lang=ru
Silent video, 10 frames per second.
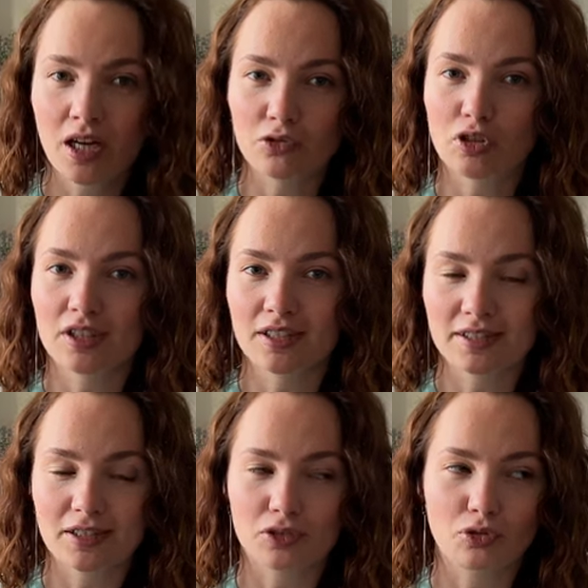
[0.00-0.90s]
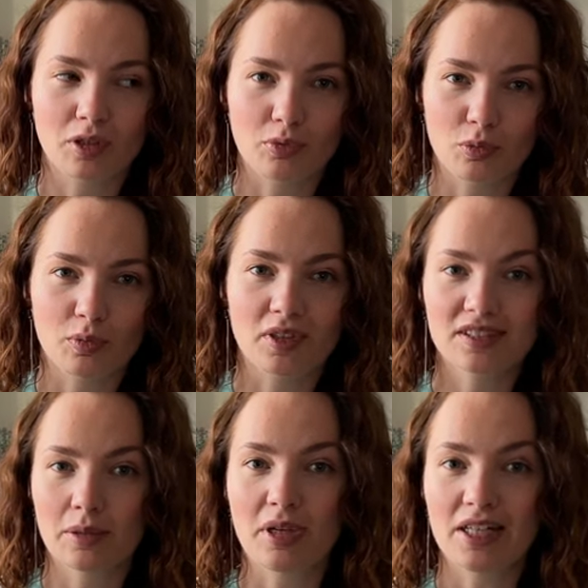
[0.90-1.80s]
а только те, которые объемом до
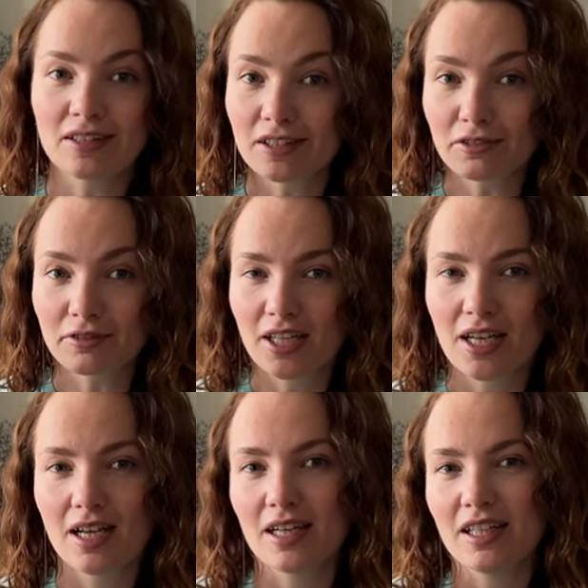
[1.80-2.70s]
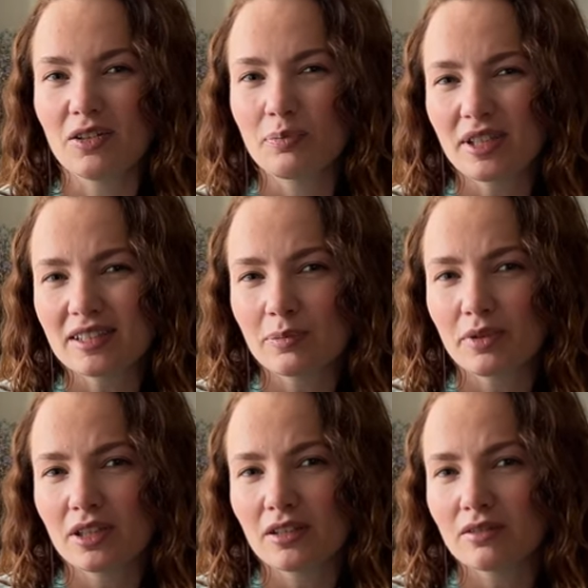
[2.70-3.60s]
100 мл. И, в
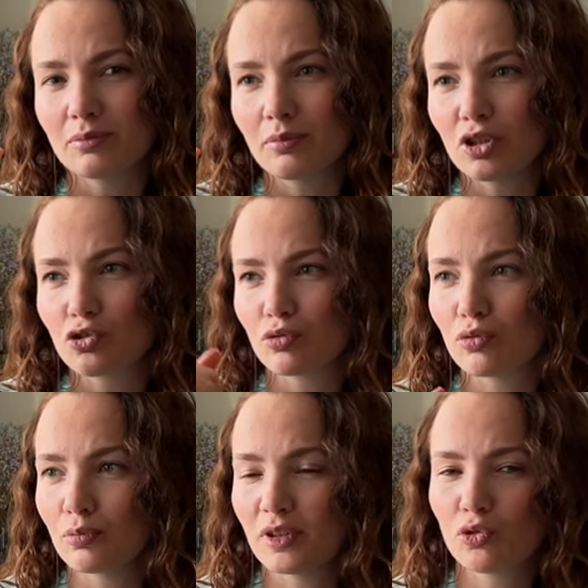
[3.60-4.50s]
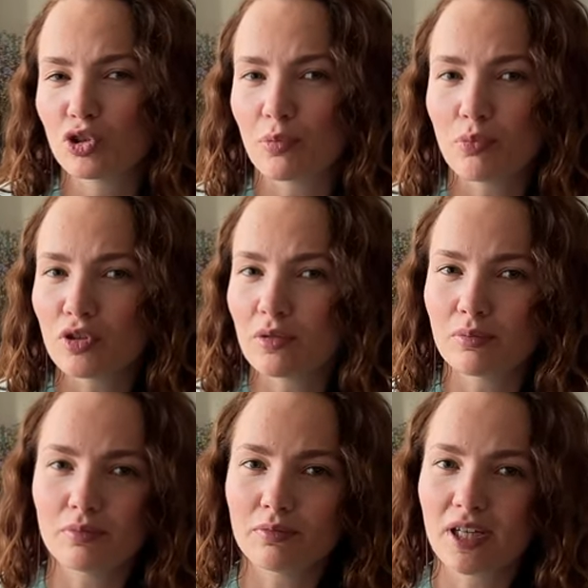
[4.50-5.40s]
принципе, большую бадью шампуня
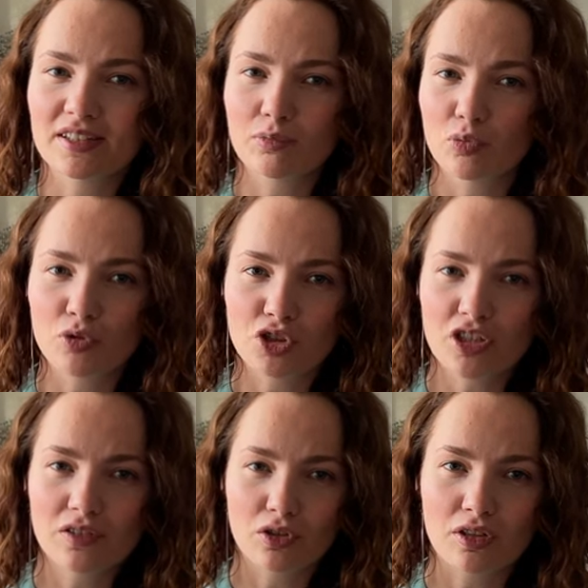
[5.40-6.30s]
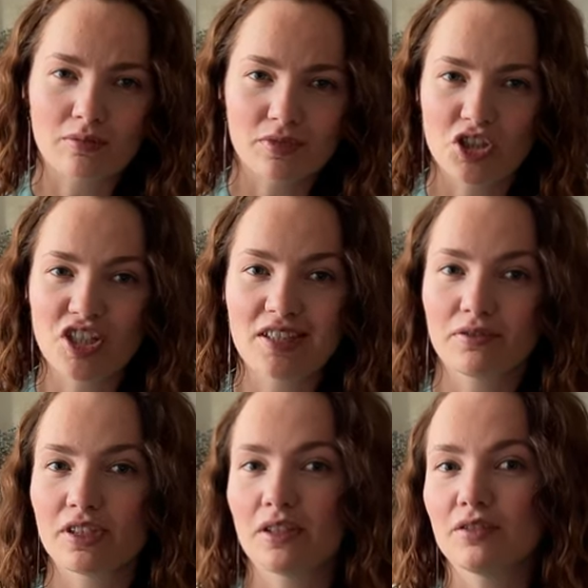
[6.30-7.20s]
брать с собой в путешествие, даже если
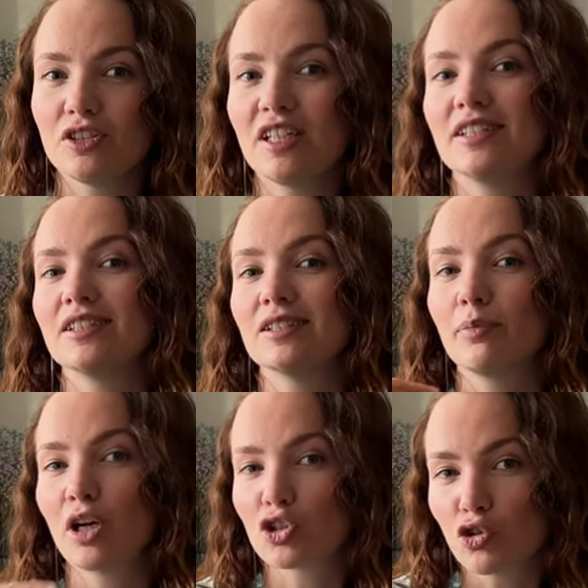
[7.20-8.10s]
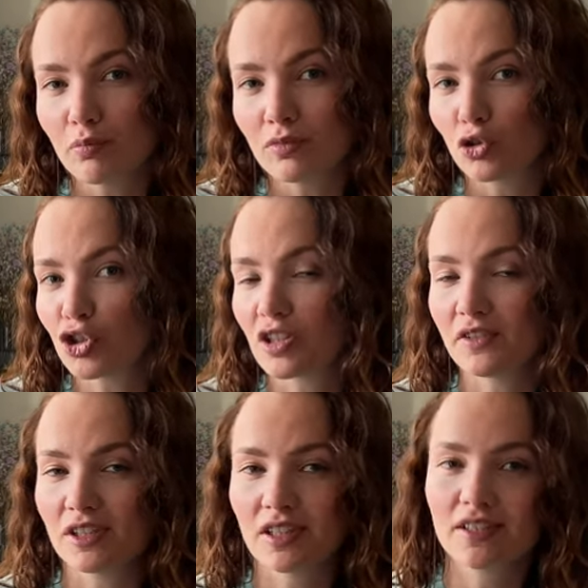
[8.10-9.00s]
вы едете с багажом, тоже не
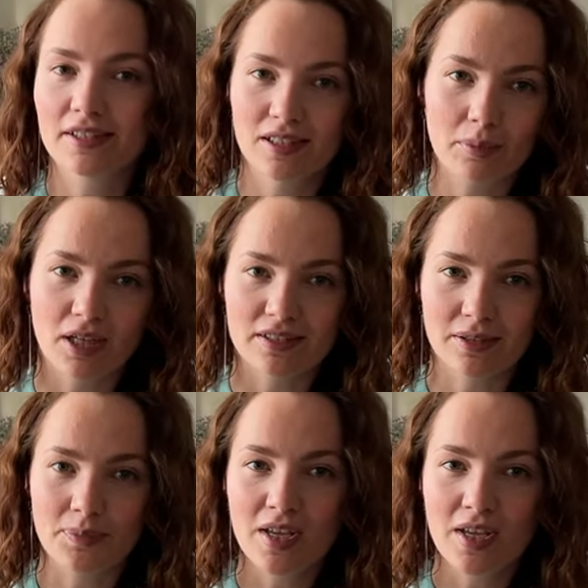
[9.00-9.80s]
всегда целесообразно.